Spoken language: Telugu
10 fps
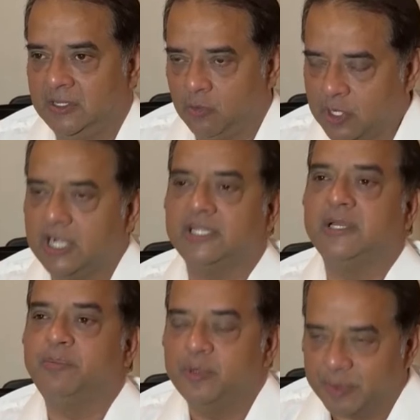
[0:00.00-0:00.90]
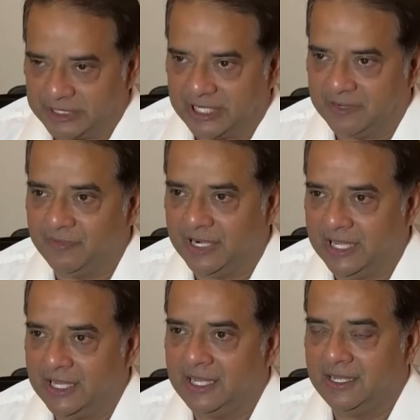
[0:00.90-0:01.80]
ఒక్క తప్పుడు ప్రచారం వల్ల
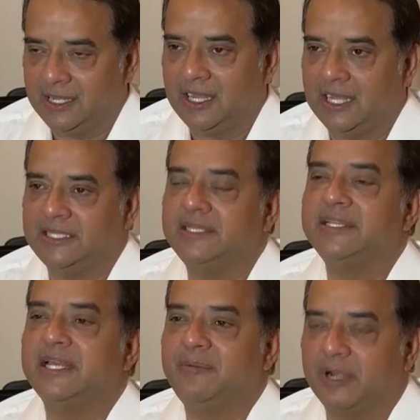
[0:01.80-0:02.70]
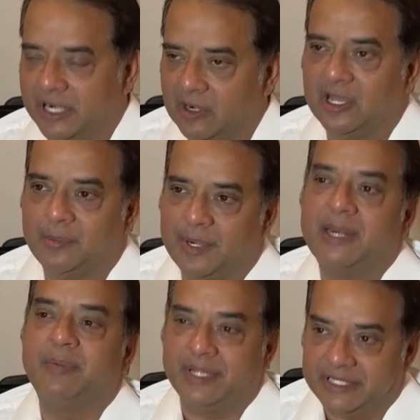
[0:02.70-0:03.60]
అదంతా మంటలు
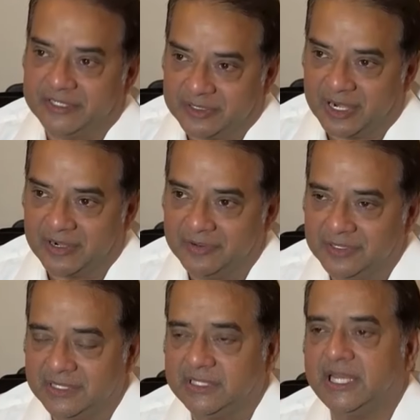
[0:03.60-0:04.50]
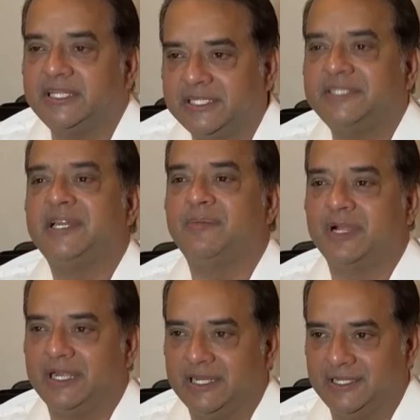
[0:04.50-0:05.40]
గడపడానికి ప్రయత్నిస్తున్నారు దయచేసి
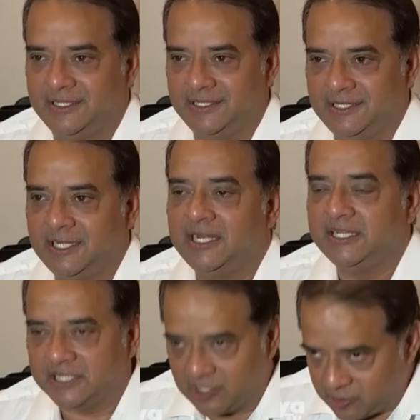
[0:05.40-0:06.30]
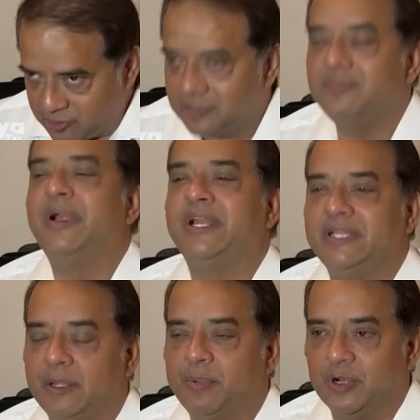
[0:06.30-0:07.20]
నమ్మకండి నిజాలు బయటికి
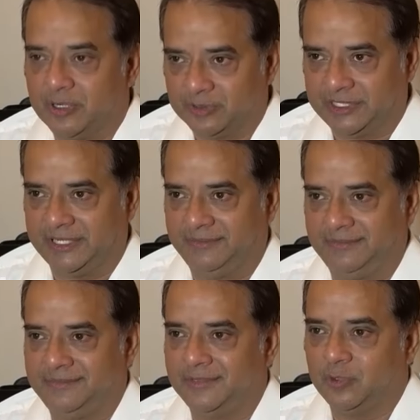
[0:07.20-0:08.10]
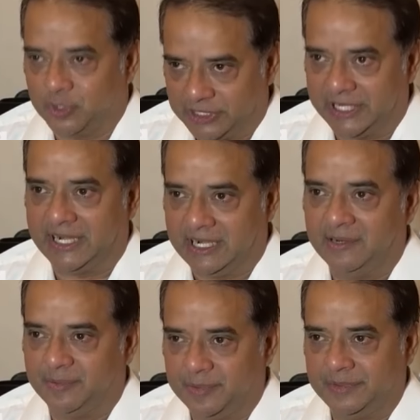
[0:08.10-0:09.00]
తప్పకుండా వస్తాయి కోర్టు దగ్గరికి
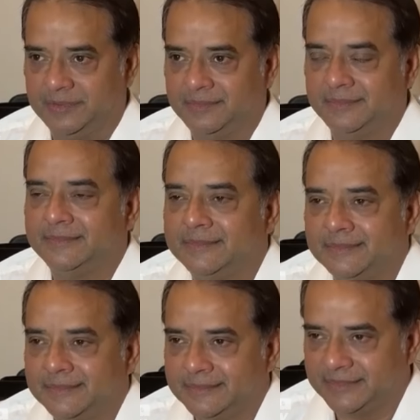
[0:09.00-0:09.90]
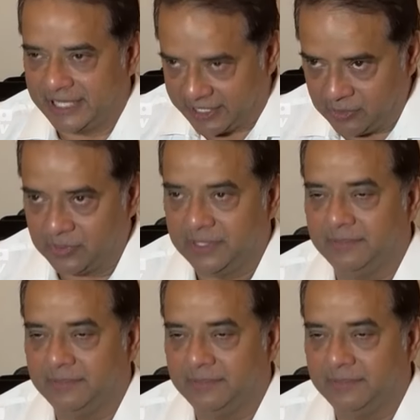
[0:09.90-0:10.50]
వెళ్ళాం థ్యాంక్ యూ